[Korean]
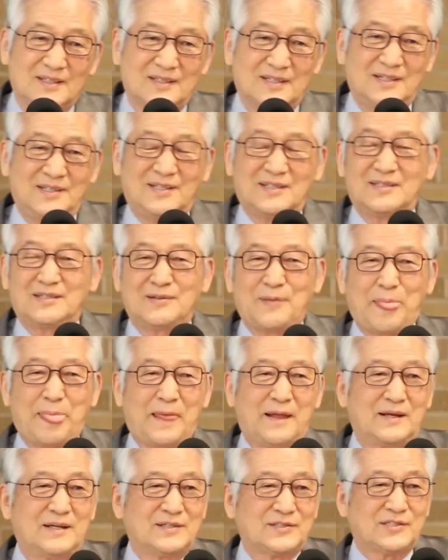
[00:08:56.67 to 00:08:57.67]
어느
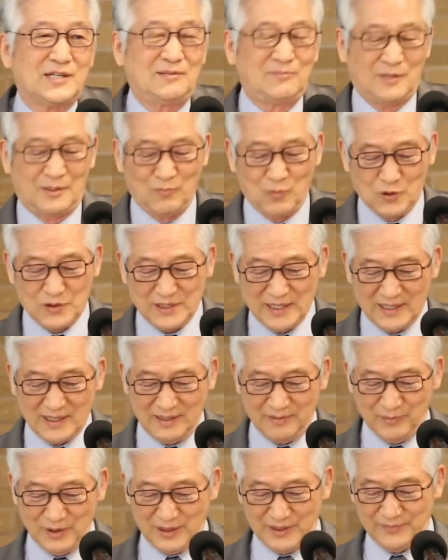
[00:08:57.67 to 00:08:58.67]
젊은
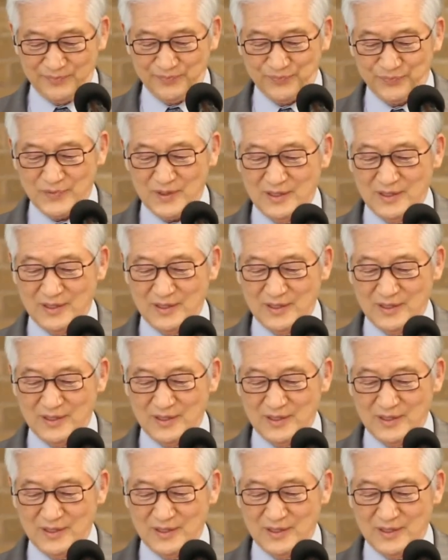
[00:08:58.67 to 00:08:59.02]
목사님이